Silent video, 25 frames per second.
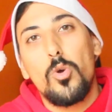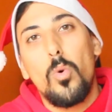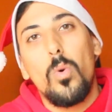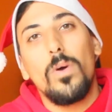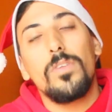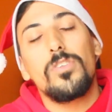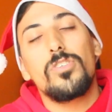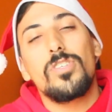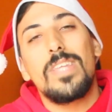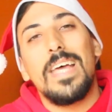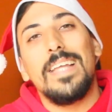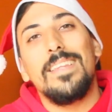
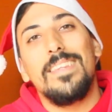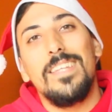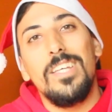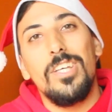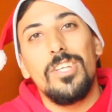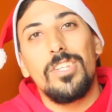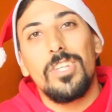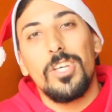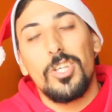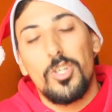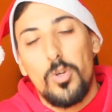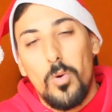quantos
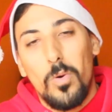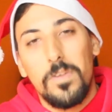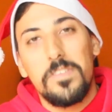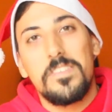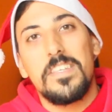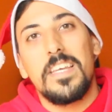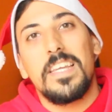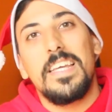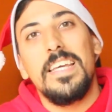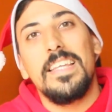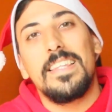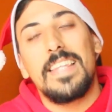dentistas,
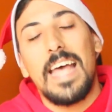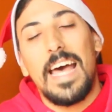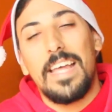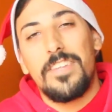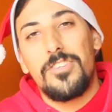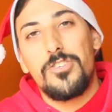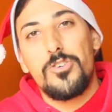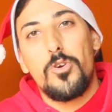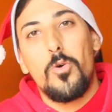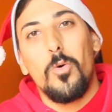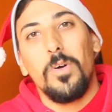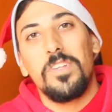quantos
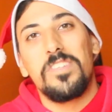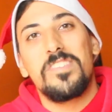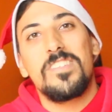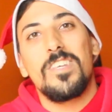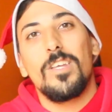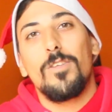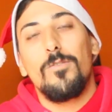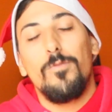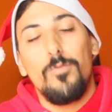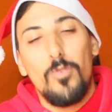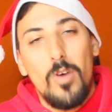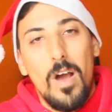arquitetos, quantos
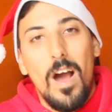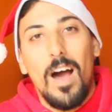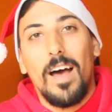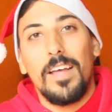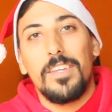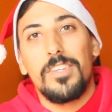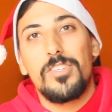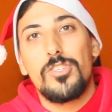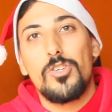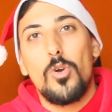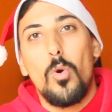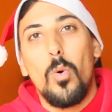
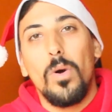advogados,